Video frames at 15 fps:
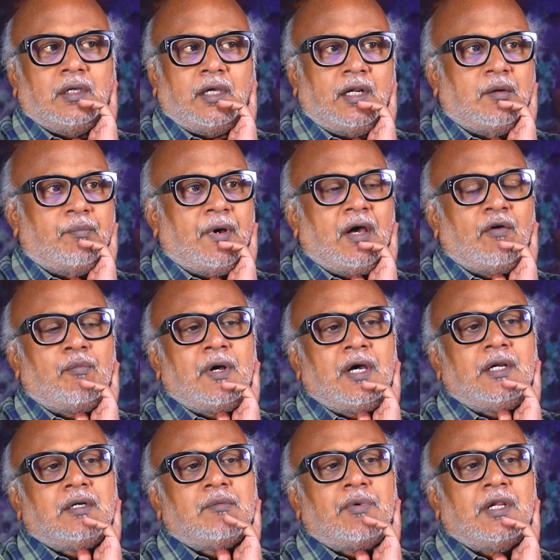எனக்கு
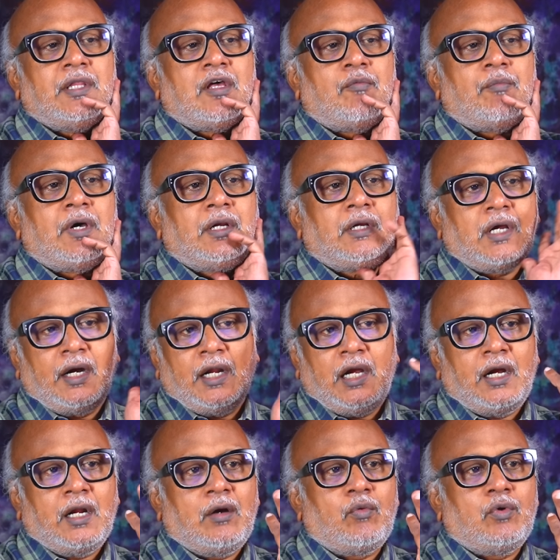பாவமாக இருக்குது பரிதாபமாக இருக்குது
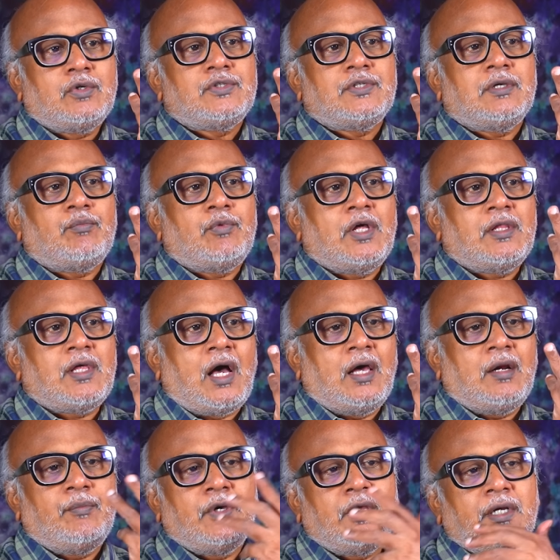ஆனால் என்னால் ஒன்றும் செய்ய முடியாது
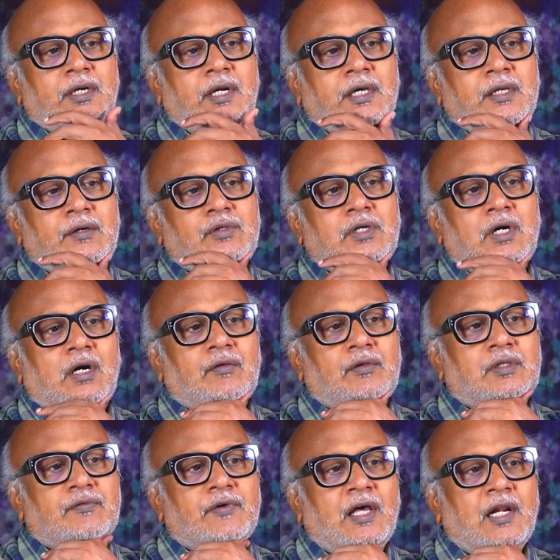ஆறு பேருக்கு நான் இருபது நாள்
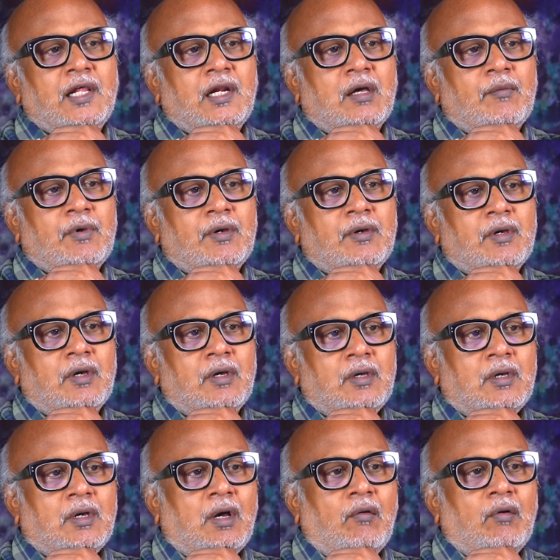வந்து வேலை இல்லாமல்
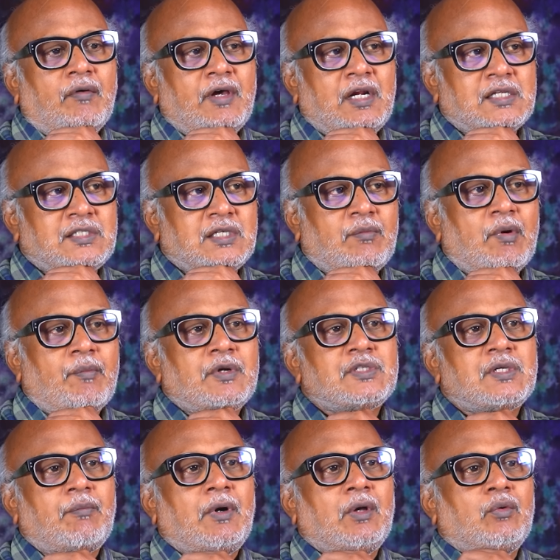அவங்க வேலை செய்யாமல் எப்படி
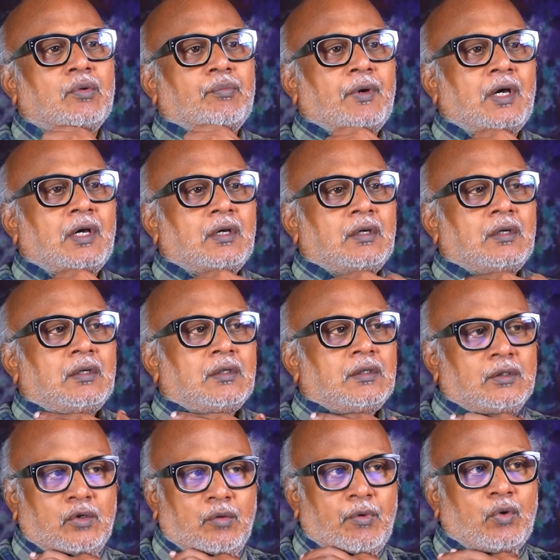சம்பளம் கொடுப்பேன்
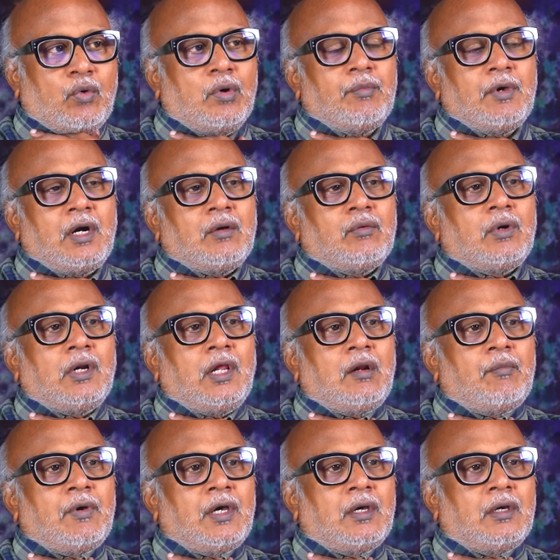இது ரொம்ப கொடுமையான ஒரு
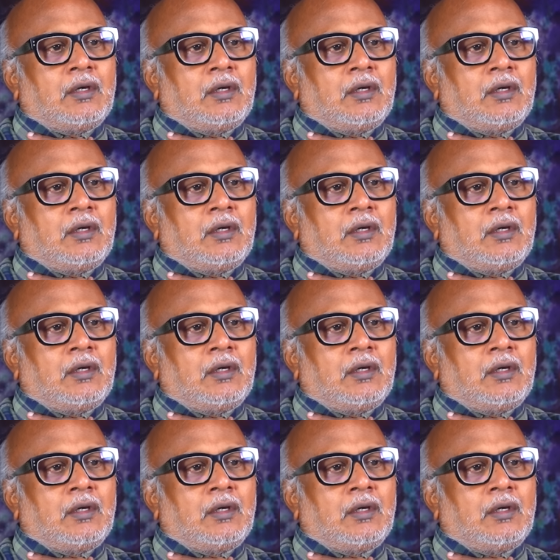நிலைமை